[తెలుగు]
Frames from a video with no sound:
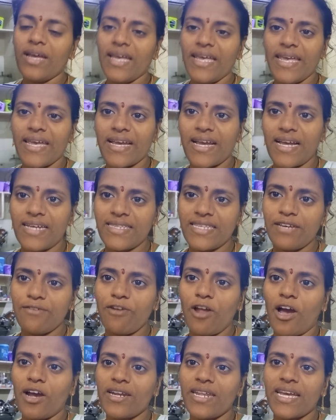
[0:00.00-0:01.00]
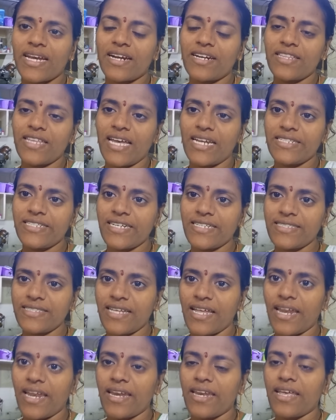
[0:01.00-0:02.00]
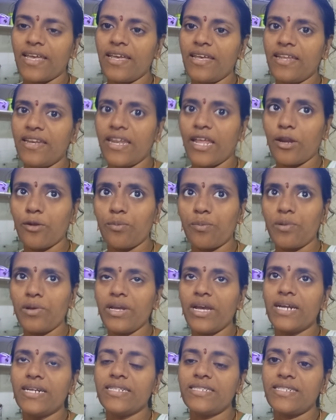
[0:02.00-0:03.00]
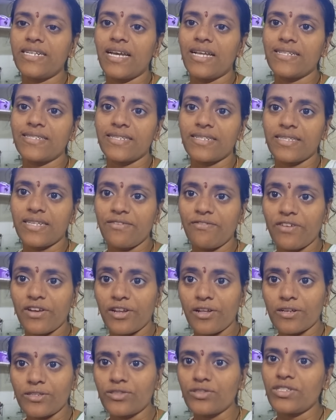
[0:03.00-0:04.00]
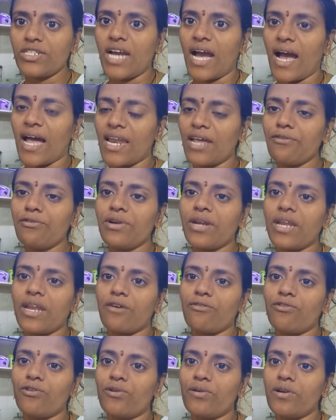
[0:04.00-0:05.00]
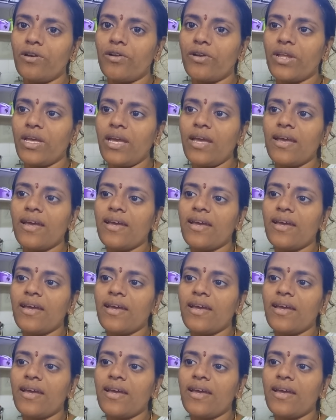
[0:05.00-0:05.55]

ఇంకైతే ఈ బ్లాగ్ని ఇక్కడితో ఎండ్ చేస్తున్నానండి నేను ఇప్పుడు ఎడిట్ చేసింది వీడియోస్ చాలా ఉన్నాయి నా ఫోన్లోని